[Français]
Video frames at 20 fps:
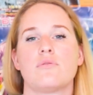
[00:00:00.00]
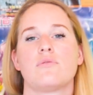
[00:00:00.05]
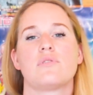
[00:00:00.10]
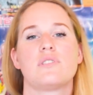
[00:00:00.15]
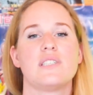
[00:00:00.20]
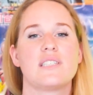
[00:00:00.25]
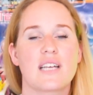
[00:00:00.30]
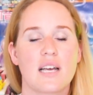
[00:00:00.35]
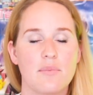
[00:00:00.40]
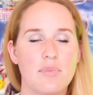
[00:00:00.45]
on,
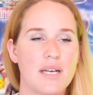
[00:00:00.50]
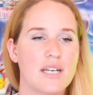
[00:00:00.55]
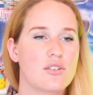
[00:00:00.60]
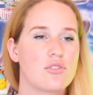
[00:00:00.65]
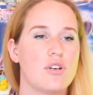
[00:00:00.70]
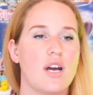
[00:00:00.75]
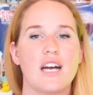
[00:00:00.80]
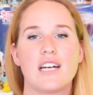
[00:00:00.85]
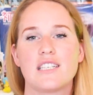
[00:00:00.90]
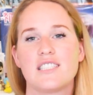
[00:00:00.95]
sait très bien
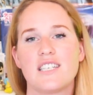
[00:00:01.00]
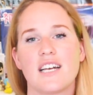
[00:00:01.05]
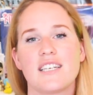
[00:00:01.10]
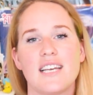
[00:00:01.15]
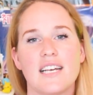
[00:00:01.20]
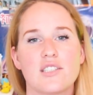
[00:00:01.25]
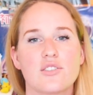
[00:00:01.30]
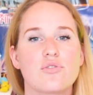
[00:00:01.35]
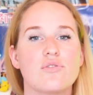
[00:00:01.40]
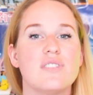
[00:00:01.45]
que à
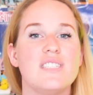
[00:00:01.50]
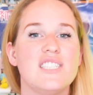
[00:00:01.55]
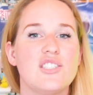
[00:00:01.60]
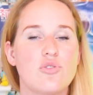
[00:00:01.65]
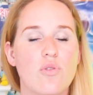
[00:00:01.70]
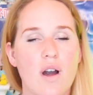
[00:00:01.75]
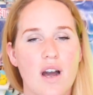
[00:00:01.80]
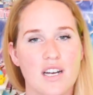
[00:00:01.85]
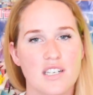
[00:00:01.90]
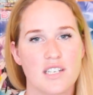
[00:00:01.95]
chacun son
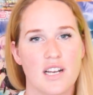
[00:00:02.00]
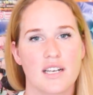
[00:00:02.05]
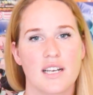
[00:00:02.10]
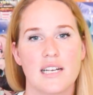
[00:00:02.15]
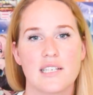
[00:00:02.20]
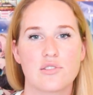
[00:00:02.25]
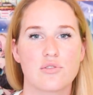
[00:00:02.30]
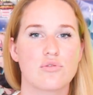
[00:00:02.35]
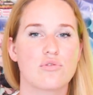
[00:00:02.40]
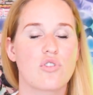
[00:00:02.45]
histoire, à
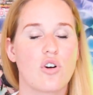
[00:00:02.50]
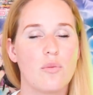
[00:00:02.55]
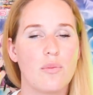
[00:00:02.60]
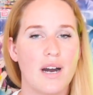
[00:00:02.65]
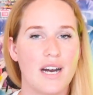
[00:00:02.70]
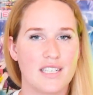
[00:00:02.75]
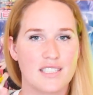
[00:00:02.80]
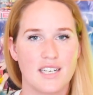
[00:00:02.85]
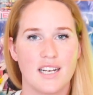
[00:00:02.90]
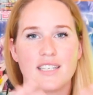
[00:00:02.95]
chacun son
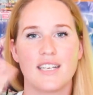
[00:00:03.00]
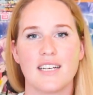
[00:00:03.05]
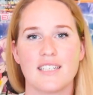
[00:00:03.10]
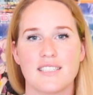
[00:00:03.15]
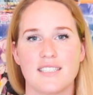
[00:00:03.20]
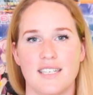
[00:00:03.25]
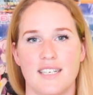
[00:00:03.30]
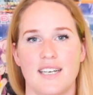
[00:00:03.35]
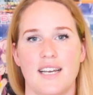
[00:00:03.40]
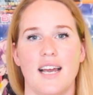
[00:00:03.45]
trauma, à chacun
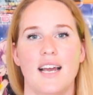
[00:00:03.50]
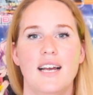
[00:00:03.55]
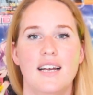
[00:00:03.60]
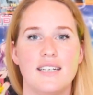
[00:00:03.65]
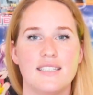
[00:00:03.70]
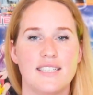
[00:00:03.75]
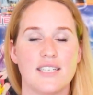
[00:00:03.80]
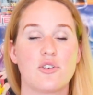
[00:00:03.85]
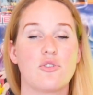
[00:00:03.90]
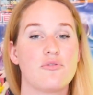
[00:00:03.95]
ses,
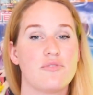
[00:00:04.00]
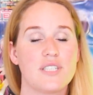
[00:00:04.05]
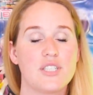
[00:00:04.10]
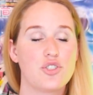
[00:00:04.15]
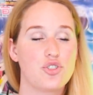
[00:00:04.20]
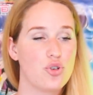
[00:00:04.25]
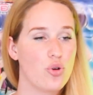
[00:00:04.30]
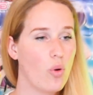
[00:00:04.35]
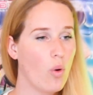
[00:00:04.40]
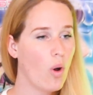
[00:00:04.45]
ses
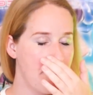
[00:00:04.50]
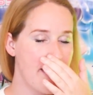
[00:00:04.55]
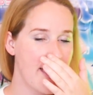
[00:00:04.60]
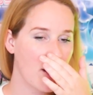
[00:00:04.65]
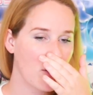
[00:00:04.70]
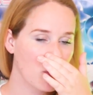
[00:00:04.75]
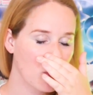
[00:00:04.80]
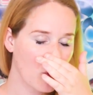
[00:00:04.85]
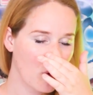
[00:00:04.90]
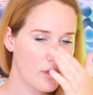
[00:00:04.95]
convictions, mais
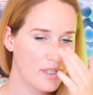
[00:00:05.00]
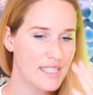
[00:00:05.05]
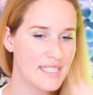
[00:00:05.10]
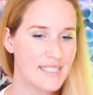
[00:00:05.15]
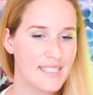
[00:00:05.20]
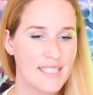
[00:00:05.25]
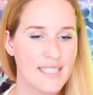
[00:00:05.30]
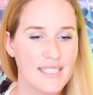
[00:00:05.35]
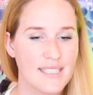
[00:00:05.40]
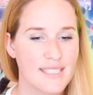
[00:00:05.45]
en gros
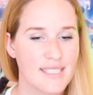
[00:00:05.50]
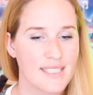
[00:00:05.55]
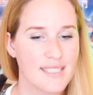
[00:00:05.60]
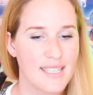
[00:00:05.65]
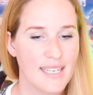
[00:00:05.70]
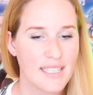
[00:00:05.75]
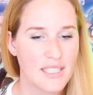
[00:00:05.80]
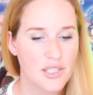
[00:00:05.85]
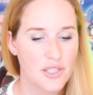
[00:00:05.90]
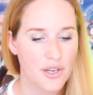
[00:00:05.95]
l'idée
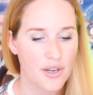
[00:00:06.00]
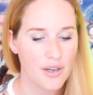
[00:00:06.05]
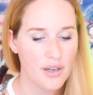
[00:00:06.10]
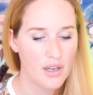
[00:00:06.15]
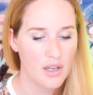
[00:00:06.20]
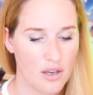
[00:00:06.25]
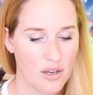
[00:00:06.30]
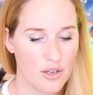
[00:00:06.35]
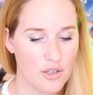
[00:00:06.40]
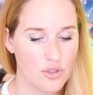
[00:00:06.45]
c'était que
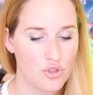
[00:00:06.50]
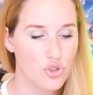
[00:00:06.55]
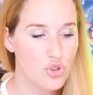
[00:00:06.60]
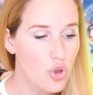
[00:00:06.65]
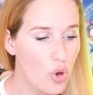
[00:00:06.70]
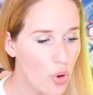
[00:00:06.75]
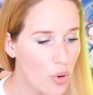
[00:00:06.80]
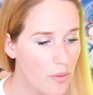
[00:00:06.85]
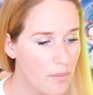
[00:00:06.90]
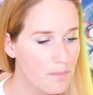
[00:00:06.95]
euh,
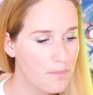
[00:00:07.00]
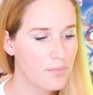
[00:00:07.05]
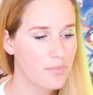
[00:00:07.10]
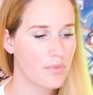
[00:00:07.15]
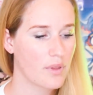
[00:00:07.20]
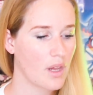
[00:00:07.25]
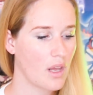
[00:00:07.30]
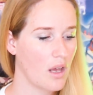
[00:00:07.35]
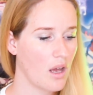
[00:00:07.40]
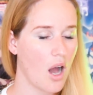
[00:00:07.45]
nous,
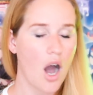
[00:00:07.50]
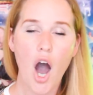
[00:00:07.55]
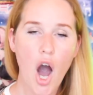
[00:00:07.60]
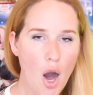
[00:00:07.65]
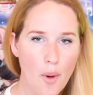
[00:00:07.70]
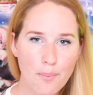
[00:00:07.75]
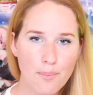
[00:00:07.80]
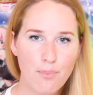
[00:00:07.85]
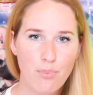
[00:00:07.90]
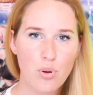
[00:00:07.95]

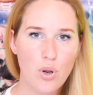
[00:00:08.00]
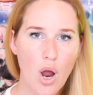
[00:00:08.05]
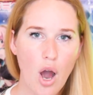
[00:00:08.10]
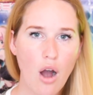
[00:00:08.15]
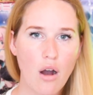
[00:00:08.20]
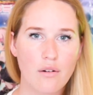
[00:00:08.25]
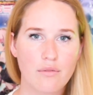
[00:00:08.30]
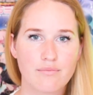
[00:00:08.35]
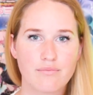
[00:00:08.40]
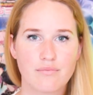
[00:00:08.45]
hommes
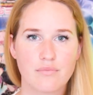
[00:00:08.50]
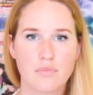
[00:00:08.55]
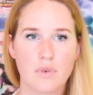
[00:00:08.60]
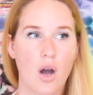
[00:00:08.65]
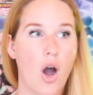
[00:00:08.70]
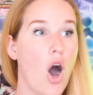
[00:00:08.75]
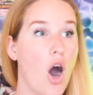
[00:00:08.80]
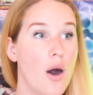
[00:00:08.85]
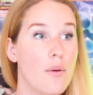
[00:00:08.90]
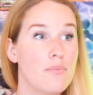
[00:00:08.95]
blancs,
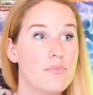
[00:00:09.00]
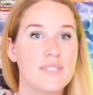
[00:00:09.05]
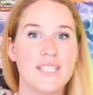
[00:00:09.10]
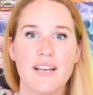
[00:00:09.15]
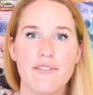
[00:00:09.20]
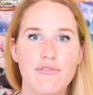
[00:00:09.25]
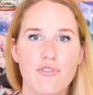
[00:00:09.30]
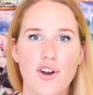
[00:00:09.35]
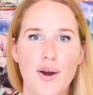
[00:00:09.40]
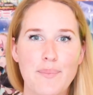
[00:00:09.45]
hommes
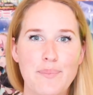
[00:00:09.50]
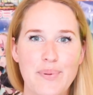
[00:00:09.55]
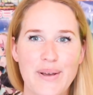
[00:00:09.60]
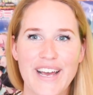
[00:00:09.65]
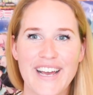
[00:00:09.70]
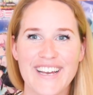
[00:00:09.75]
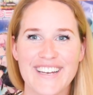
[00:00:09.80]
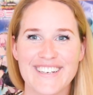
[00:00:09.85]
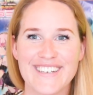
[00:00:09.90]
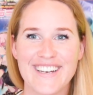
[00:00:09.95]

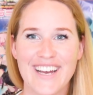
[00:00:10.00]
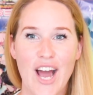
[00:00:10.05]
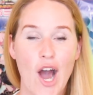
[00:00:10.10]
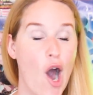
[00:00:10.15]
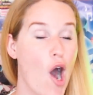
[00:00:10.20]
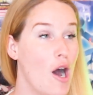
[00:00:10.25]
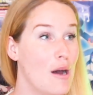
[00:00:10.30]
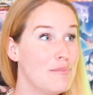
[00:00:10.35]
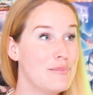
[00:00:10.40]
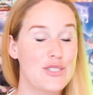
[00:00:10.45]
développés,
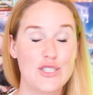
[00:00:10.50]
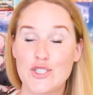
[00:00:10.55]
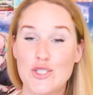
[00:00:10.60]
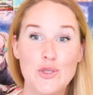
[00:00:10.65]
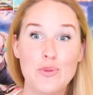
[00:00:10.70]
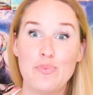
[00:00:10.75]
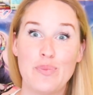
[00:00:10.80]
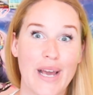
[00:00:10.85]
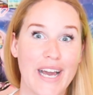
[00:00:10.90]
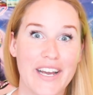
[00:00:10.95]
homme
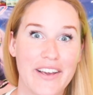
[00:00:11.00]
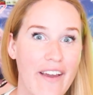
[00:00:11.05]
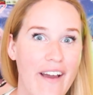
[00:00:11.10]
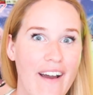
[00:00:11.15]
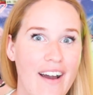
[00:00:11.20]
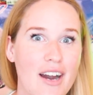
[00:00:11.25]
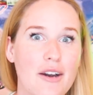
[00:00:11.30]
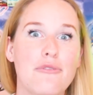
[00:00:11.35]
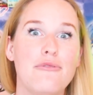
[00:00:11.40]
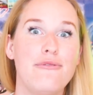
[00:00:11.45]

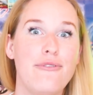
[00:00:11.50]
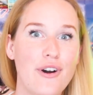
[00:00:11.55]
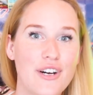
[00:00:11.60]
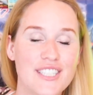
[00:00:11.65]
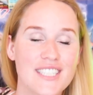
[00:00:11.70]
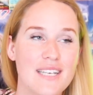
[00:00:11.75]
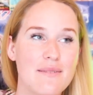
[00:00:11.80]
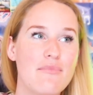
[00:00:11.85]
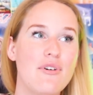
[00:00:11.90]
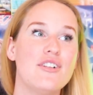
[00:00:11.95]
supérieur,
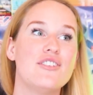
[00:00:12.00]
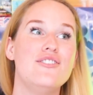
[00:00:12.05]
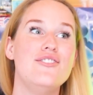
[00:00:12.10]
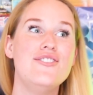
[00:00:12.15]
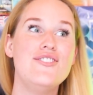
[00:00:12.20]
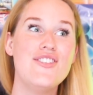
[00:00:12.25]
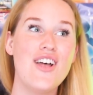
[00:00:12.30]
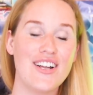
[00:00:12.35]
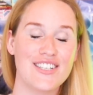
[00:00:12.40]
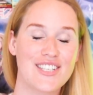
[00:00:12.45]
forcément
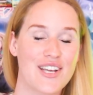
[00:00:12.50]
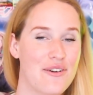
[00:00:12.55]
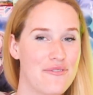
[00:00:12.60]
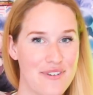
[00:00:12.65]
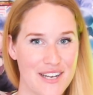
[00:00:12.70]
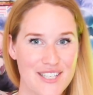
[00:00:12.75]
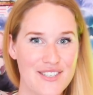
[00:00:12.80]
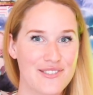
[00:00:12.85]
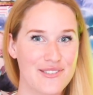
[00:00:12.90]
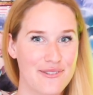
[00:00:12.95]
notre
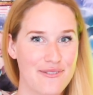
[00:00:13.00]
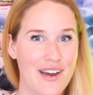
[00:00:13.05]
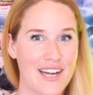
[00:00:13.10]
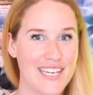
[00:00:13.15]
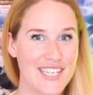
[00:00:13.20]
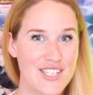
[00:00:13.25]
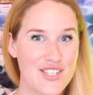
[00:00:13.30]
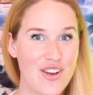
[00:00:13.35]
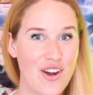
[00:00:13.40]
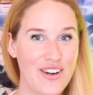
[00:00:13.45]
façon de voir
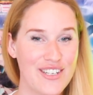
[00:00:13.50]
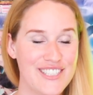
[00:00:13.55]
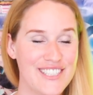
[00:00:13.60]
les choses